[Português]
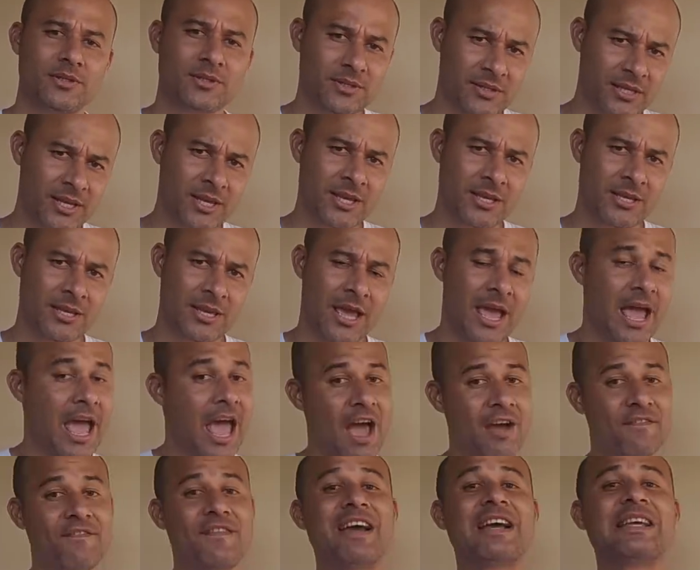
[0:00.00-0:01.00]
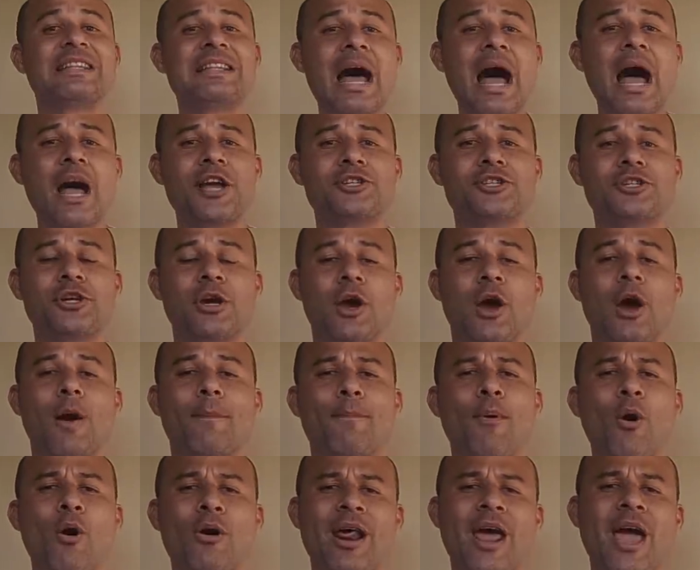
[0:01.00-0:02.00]
Sim, é verdade.
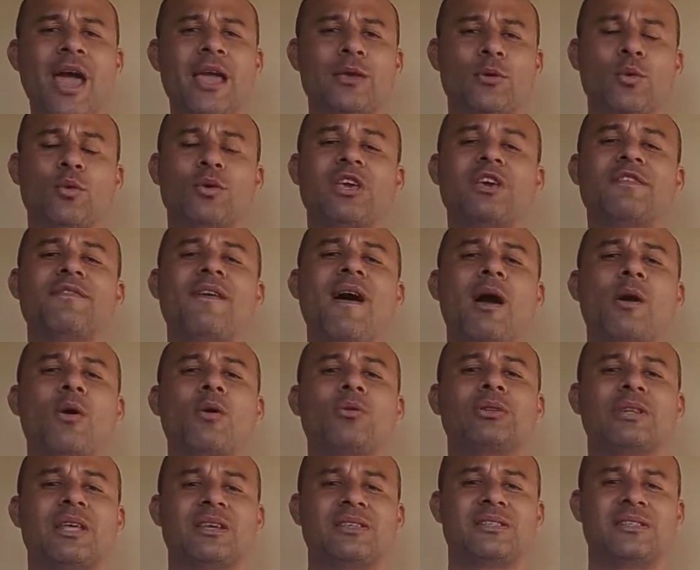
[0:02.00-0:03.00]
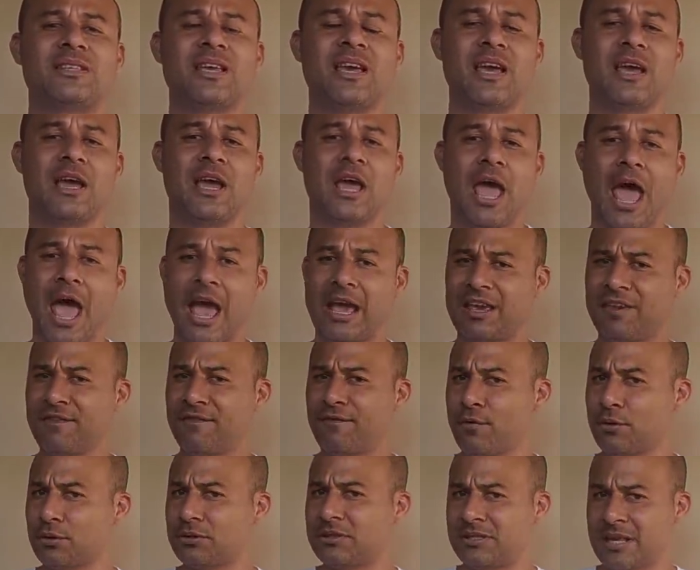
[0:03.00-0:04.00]
Porém, o que vai acontecer é que
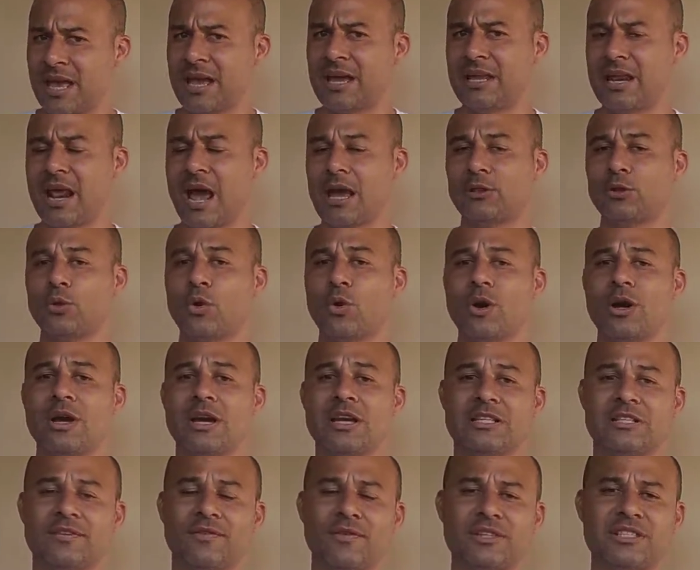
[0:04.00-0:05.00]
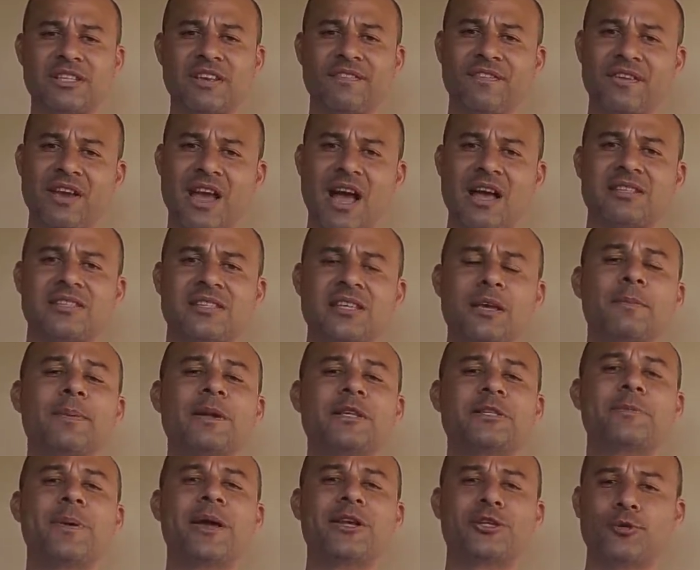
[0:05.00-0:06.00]
você, criador, se você ficar
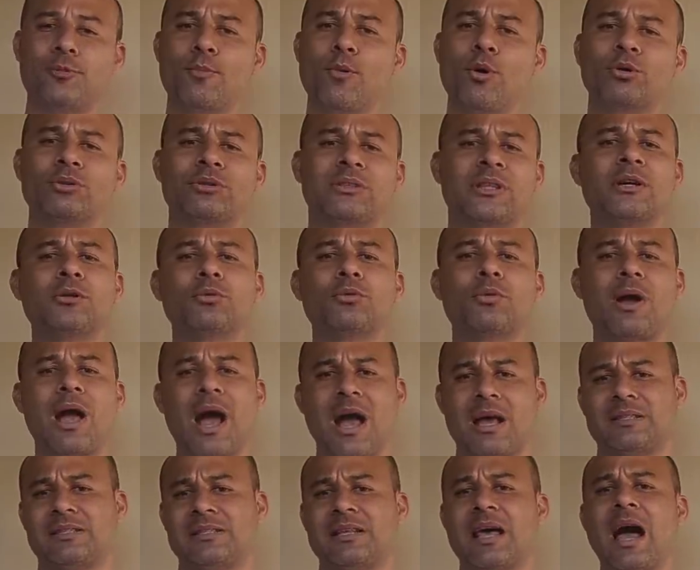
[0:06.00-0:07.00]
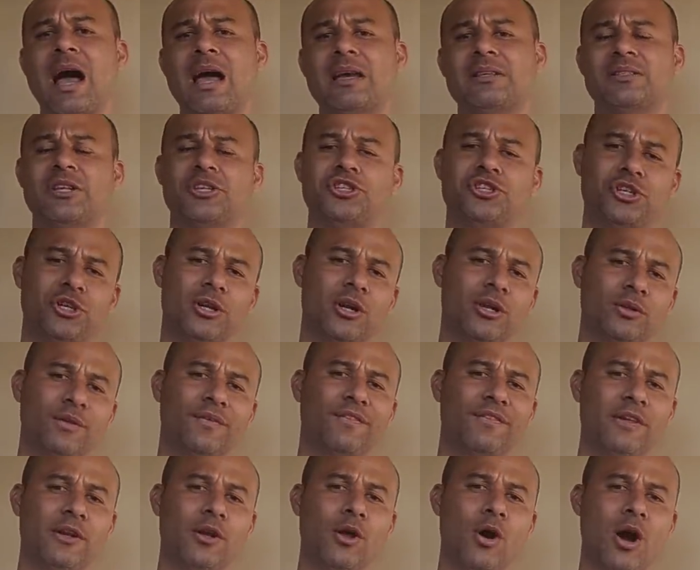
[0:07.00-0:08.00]
simplesmente montando casais e tirando
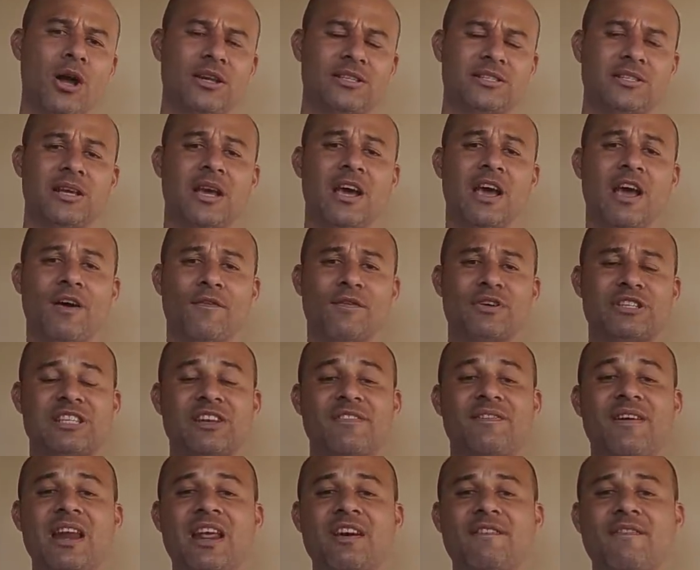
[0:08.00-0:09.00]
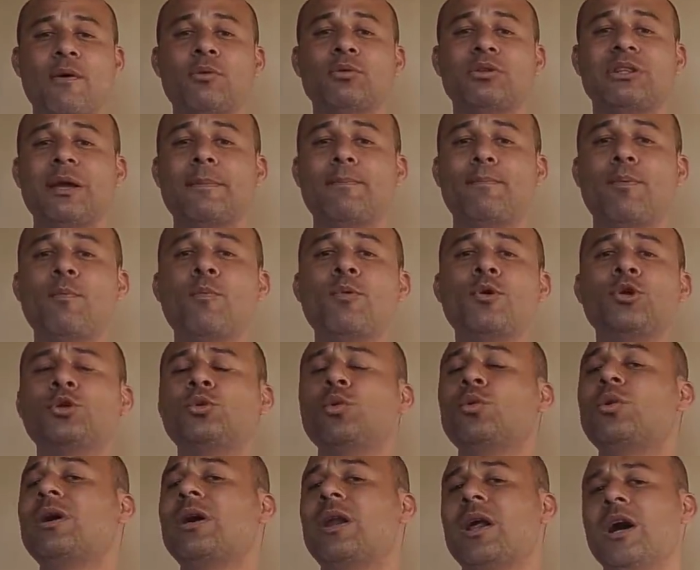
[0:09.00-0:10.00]
filhotes, você vai levar um tempo
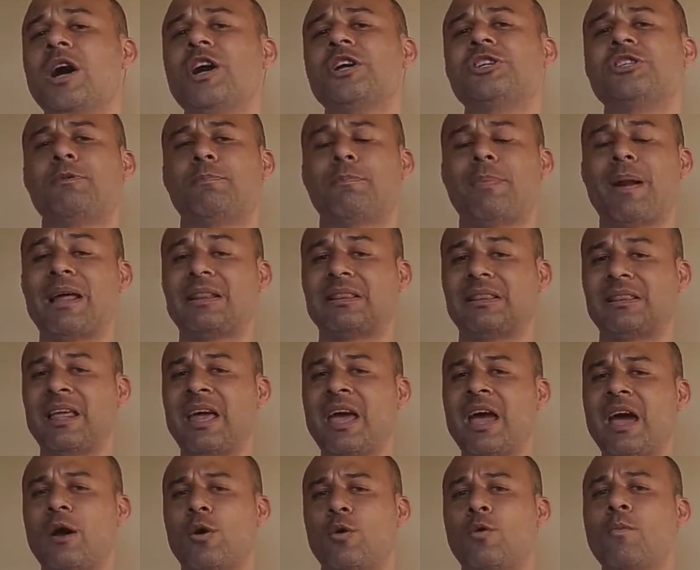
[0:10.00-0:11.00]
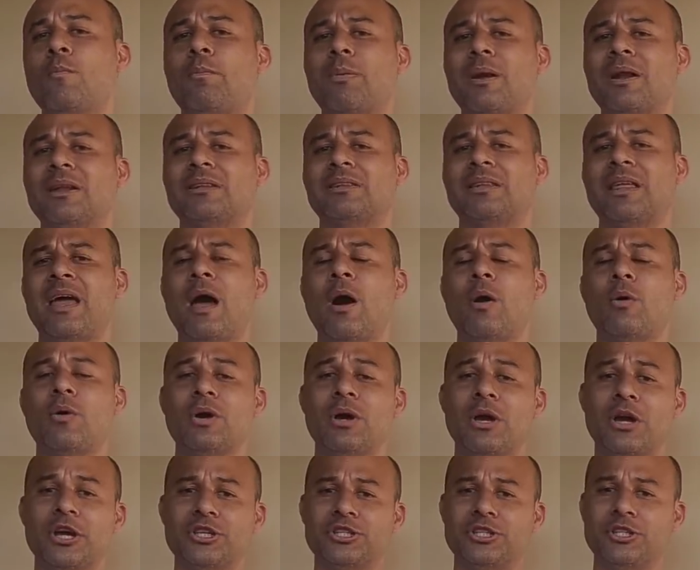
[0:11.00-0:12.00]
muito grande para ter um plantel
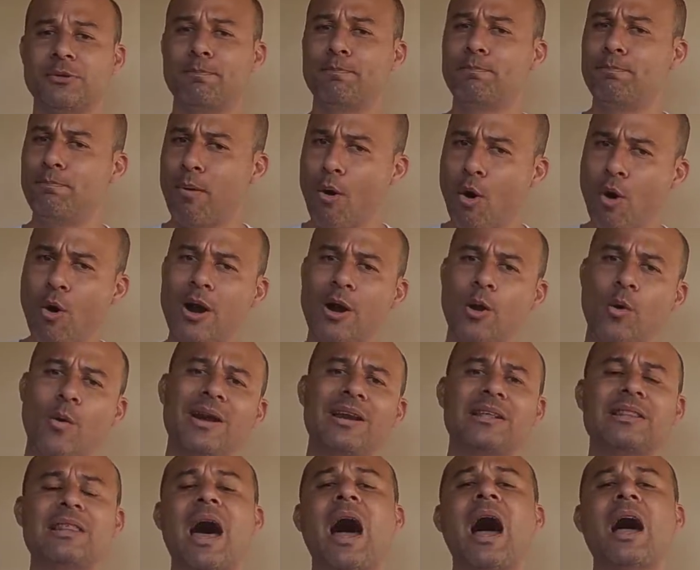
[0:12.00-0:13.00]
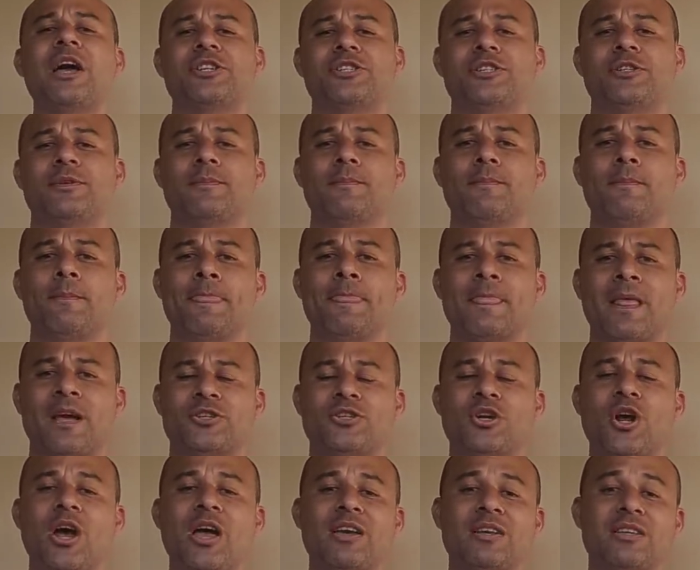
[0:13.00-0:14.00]
de boa qualidade.
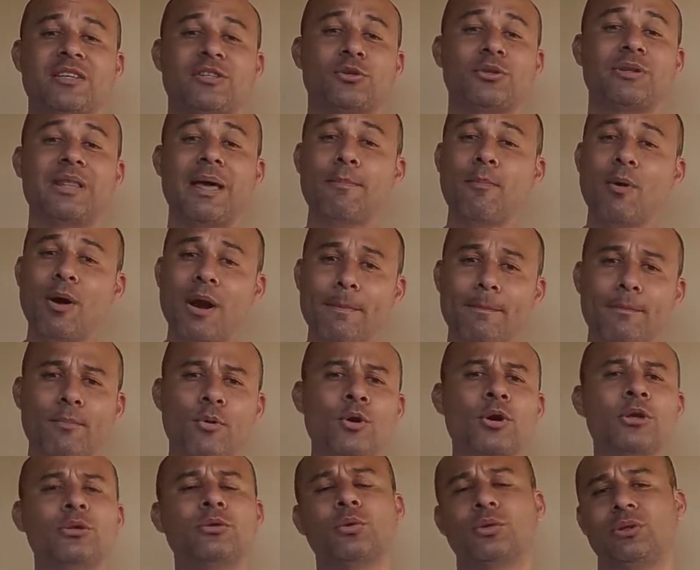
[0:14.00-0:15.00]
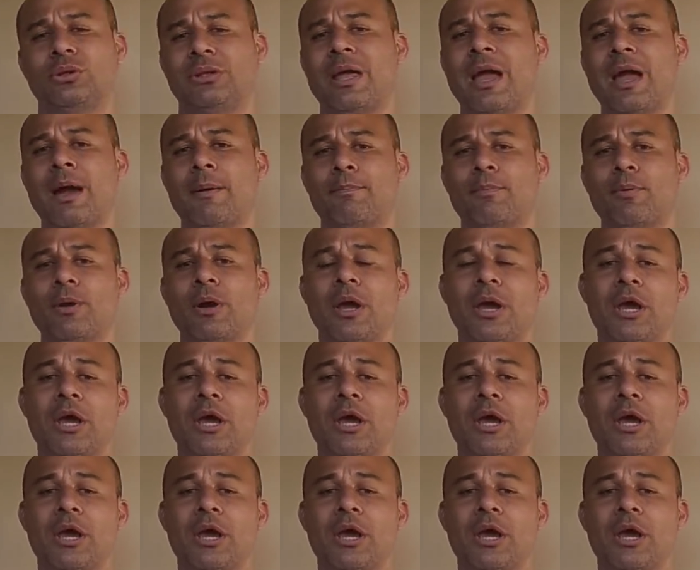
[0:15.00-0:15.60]
Já é, isso demora muito tempo.